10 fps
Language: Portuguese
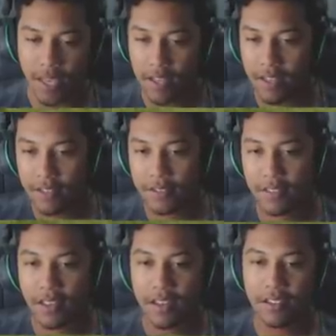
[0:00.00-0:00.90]
É, né? Os
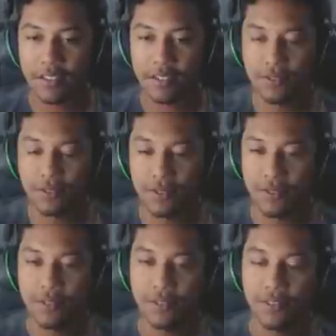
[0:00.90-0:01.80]
caras ainda não...
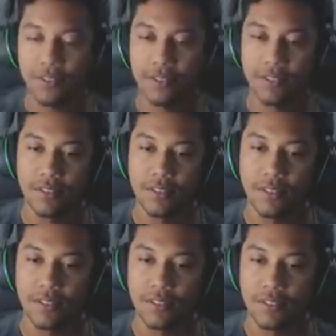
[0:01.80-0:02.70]

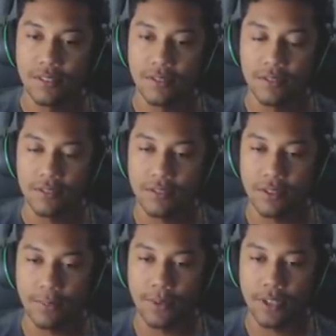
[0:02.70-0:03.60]
Tô tá com 300 não
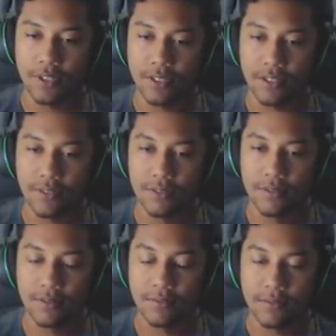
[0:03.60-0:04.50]
dropou aqui, não.
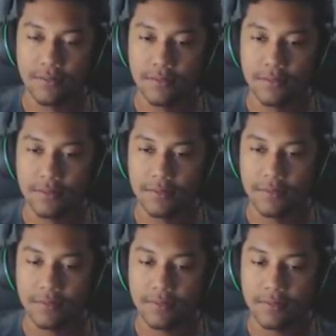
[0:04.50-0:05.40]

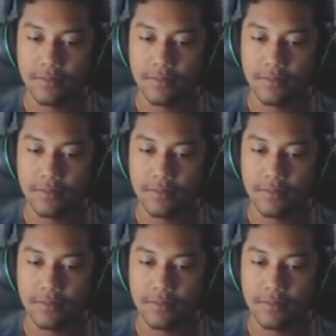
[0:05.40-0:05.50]
Né?